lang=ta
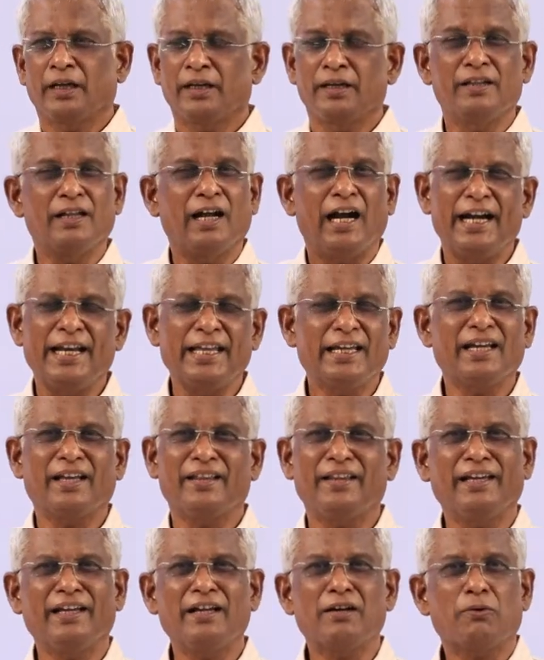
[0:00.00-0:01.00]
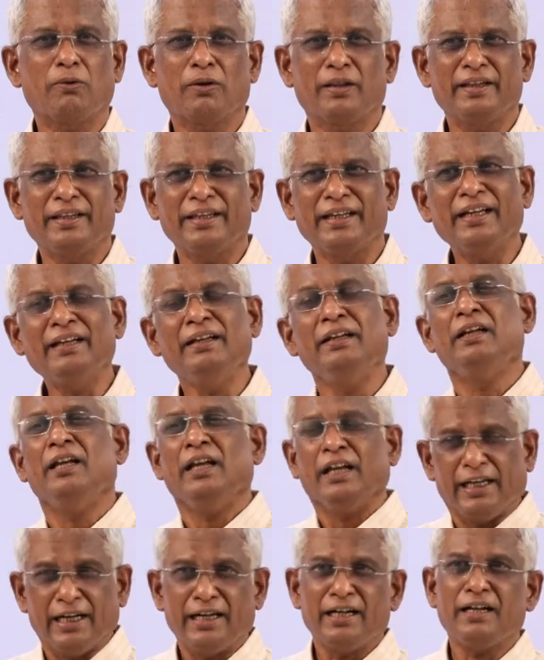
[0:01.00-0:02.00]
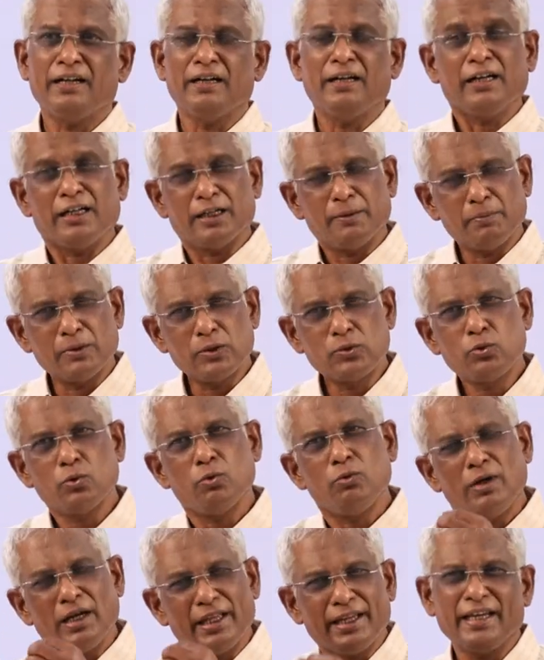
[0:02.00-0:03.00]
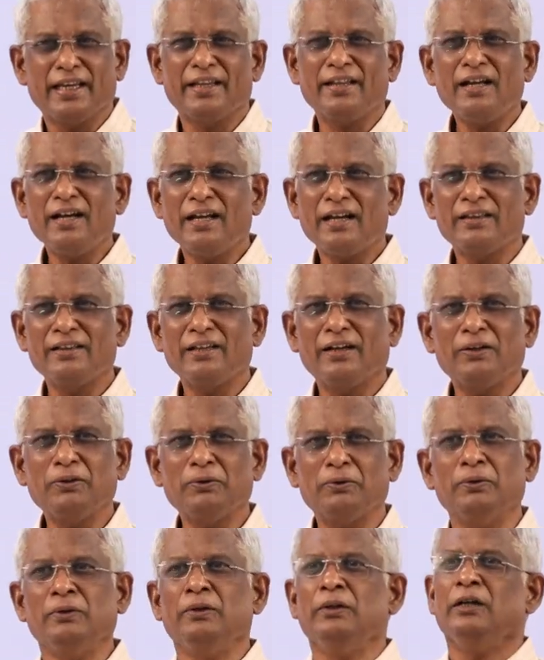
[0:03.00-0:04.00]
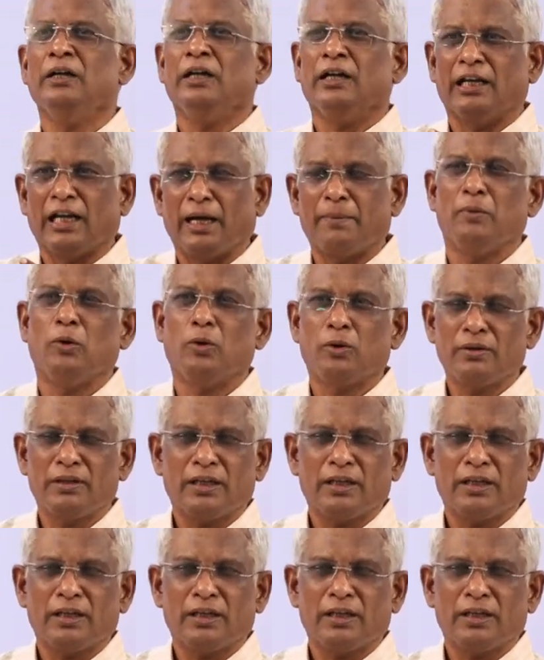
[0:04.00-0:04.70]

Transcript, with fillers: இது அடிக்காதீங்க குழந்தைய ஏன்னா நம்ம சூழ்நிலை எதாக இருந்தாலும் நம்ம ஒரு